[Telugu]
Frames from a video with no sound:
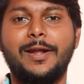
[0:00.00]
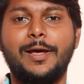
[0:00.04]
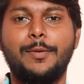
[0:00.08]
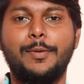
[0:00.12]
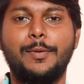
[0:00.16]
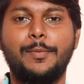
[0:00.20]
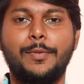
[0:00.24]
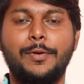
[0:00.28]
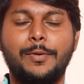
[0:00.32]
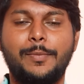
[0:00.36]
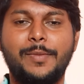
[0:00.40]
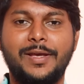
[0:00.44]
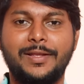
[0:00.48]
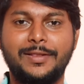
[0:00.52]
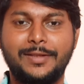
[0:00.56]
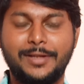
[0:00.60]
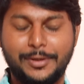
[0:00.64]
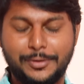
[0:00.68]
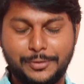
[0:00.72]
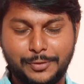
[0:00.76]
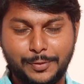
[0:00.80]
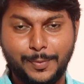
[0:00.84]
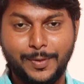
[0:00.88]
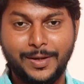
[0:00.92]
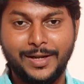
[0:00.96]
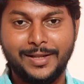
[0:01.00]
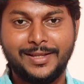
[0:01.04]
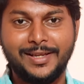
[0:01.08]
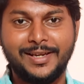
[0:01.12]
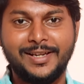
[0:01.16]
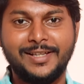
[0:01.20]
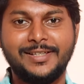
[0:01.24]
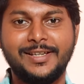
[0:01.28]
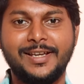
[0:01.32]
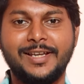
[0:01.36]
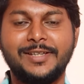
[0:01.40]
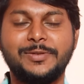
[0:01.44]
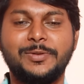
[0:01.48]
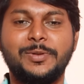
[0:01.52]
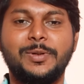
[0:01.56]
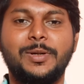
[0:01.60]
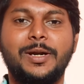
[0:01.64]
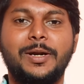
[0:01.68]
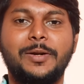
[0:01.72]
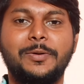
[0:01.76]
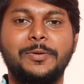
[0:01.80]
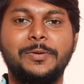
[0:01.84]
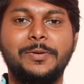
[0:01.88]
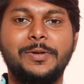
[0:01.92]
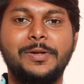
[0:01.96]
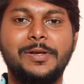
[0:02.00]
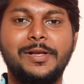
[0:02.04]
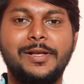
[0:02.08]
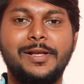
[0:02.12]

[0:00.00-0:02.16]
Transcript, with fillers: నామంలో మీ అందరికి శుభాలు తెలియజేస్తున్నాను